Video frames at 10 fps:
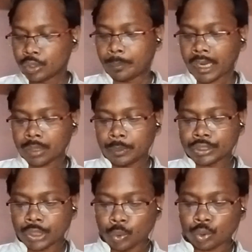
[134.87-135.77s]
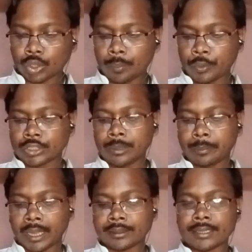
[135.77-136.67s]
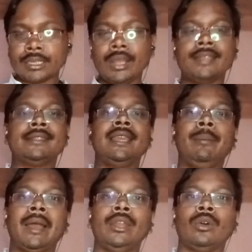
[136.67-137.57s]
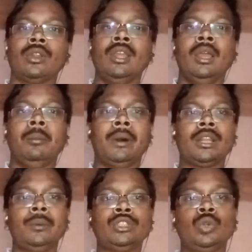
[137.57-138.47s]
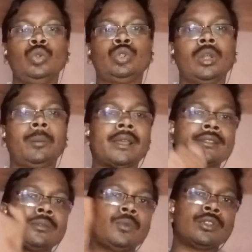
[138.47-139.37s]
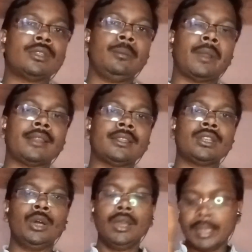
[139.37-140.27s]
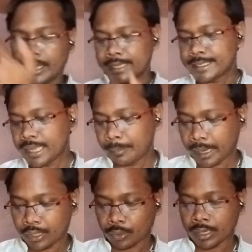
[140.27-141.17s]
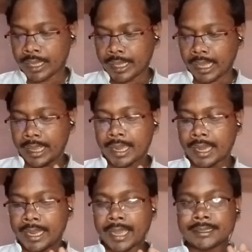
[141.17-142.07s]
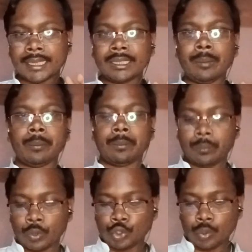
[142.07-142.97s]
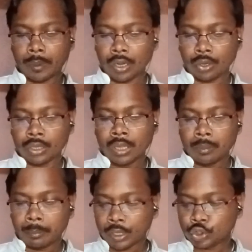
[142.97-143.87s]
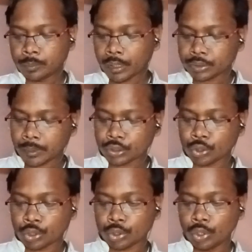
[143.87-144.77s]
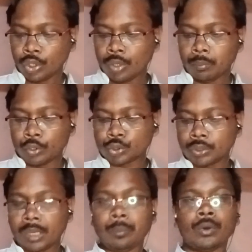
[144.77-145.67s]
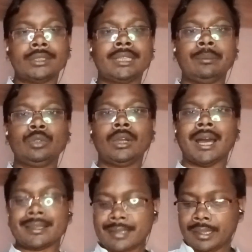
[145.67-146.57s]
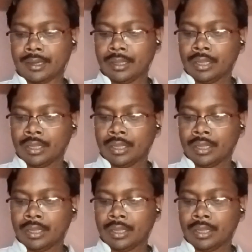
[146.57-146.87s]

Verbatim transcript: তো ভারতবর্ষের উত্তর পশ্চিম প্রান্তে ছিল এশিয়া মাইনর ভারতবর্ষের উত্তর পশ্চিম প্রান্তে ছিল এশিয়া মাইনর এখানে এক জাতির পশুপালক মানুষ বসবাস করত পশুদের পর্যাপ্ত ঘাসের